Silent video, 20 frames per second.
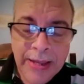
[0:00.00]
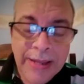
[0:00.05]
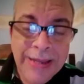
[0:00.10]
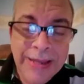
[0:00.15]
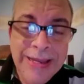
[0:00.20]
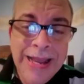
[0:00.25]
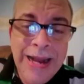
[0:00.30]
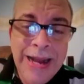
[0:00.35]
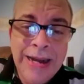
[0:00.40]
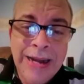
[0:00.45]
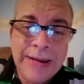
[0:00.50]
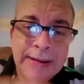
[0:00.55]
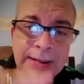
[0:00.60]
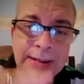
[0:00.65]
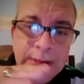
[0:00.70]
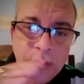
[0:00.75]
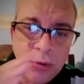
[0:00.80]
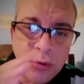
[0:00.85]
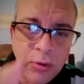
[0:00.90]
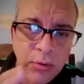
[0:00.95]
Y el
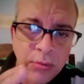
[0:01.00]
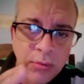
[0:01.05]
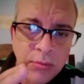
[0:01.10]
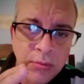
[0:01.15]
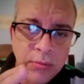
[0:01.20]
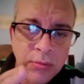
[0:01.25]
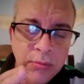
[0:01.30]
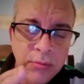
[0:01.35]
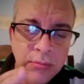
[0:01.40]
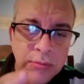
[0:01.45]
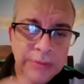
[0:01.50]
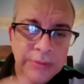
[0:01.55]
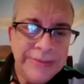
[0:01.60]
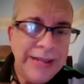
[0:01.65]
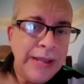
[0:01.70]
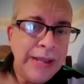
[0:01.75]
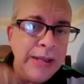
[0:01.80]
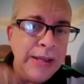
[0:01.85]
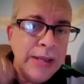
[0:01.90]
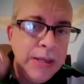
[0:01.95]
resto,
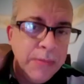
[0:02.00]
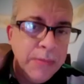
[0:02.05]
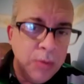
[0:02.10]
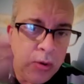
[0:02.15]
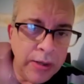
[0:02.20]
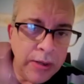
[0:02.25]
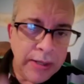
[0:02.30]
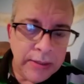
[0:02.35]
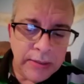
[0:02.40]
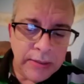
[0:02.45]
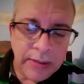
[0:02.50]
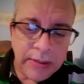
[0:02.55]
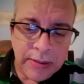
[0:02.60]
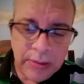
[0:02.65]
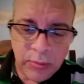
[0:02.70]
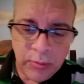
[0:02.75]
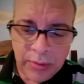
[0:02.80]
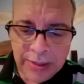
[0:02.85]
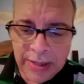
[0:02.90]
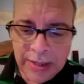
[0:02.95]
seguimos en este
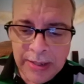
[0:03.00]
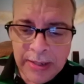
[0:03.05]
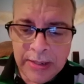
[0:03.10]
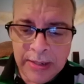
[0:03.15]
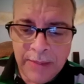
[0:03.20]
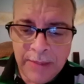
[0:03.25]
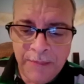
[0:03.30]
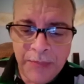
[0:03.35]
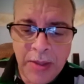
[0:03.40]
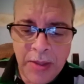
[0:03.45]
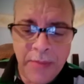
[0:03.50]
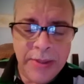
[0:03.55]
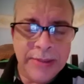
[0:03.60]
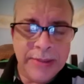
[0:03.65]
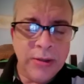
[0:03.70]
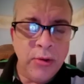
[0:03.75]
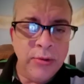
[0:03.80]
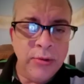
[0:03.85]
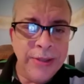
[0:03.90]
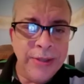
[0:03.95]
reto de escalera a ver
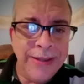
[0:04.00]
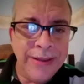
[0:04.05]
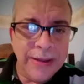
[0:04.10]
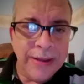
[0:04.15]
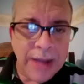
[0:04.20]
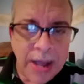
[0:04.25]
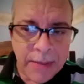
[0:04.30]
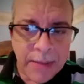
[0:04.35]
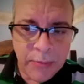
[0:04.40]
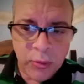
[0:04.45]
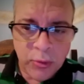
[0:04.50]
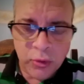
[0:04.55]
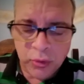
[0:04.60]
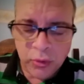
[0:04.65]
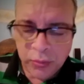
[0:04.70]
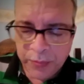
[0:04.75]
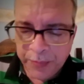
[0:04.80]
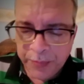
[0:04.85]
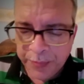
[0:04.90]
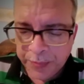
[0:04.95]
hasta dónde llegamos.
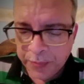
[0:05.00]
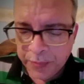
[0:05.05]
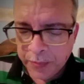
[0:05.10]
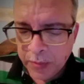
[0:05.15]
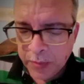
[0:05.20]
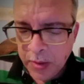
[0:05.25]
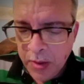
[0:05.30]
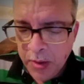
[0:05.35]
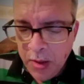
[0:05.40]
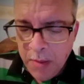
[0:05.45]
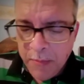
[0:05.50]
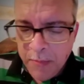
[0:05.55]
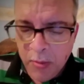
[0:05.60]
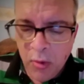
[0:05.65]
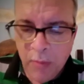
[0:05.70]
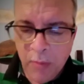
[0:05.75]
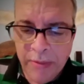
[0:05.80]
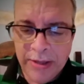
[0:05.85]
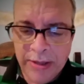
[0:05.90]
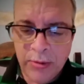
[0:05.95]
Por
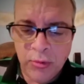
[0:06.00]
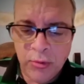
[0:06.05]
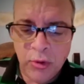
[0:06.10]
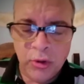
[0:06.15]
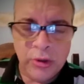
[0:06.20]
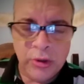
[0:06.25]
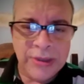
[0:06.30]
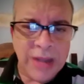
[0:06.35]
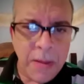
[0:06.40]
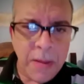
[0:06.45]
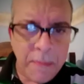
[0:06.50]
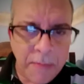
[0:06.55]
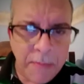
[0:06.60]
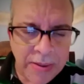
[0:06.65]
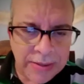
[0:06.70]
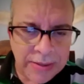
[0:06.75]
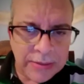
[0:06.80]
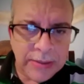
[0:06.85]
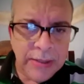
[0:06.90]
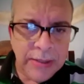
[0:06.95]
lo menos unos 3
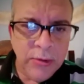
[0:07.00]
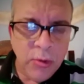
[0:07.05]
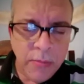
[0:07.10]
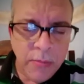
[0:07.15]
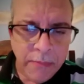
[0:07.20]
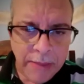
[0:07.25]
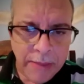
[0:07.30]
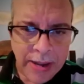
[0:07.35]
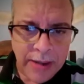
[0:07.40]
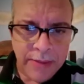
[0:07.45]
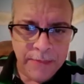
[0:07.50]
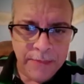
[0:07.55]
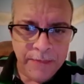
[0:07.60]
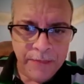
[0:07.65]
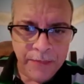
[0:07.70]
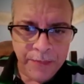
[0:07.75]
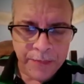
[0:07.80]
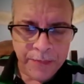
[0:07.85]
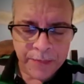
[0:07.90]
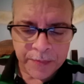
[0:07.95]
partidos más.
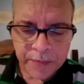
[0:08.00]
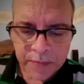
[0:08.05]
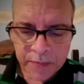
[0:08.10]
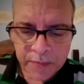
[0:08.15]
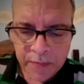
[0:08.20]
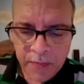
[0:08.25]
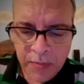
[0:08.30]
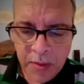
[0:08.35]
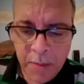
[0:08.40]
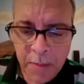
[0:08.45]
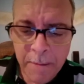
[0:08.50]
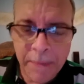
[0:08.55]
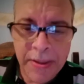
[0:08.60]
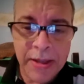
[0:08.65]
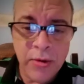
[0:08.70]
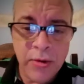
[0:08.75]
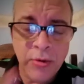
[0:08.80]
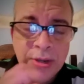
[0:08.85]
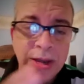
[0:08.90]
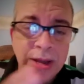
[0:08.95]

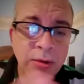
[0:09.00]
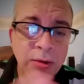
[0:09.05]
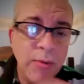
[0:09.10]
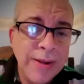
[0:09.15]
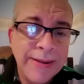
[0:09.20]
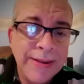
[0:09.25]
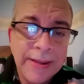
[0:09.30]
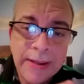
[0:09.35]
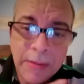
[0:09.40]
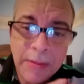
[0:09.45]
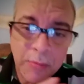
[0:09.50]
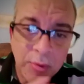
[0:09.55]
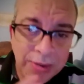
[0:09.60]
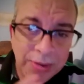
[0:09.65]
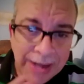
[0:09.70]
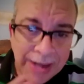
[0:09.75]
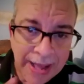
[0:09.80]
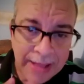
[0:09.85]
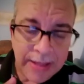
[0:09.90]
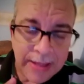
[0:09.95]
Pero ya no arriesgamos
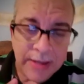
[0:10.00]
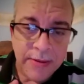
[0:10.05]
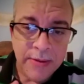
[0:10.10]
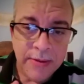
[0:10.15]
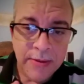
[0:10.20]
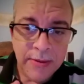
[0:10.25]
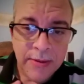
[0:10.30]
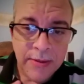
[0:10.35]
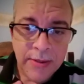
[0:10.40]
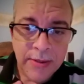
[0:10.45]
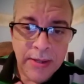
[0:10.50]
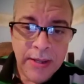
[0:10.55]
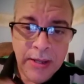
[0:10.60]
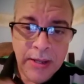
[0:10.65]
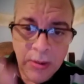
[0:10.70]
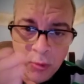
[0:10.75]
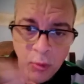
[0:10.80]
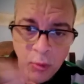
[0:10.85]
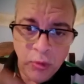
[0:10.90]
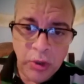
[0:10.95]
nada.
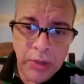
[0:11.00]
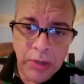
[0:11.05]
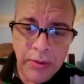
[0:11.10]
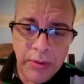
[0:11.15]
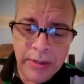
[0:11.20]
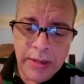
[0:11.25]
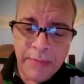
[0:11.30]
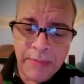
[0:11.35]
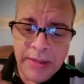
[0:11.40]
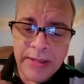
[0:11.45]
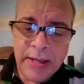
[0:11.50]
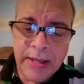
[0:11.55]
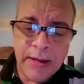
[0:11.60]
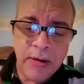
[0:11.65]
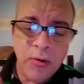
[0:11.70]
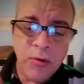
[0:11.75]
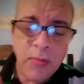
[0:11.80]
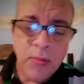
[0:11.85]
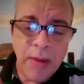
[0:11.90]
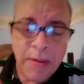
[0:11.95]
Inclusive ya
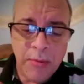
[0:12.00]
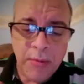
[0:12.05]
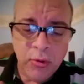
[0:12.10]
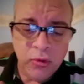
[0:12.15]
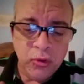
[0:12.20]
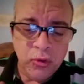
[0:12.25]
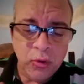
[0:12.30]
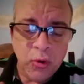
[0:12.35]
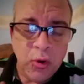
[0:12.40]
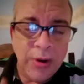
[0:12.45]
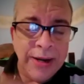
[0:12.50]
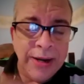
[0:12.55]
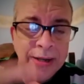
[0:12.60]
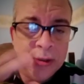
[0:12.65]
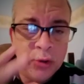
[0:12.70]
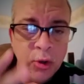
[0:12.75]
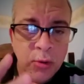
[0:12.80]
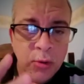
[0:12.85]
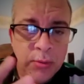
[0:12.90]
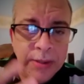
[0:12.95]
mañana nos vamos con
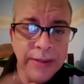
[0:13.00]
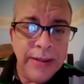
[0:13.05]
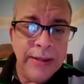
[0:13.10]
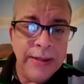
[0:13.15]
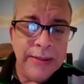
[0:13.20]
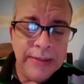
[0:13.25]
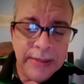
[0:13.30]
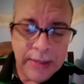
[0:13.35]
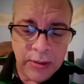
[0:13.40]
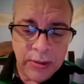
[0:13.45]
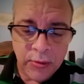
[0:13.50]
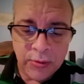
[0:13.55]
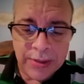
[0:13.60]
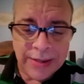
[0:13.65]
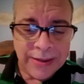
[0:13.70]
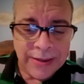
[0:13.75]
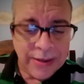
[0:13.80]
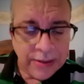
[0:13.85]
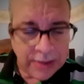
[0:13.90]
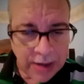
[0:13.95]
el doble del dinero que
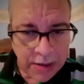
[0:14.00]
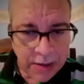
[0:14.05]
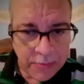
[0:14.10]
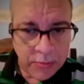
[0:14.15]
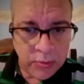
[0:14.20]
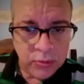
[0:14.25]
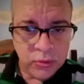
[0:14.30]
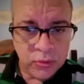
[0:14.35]
arrancamos.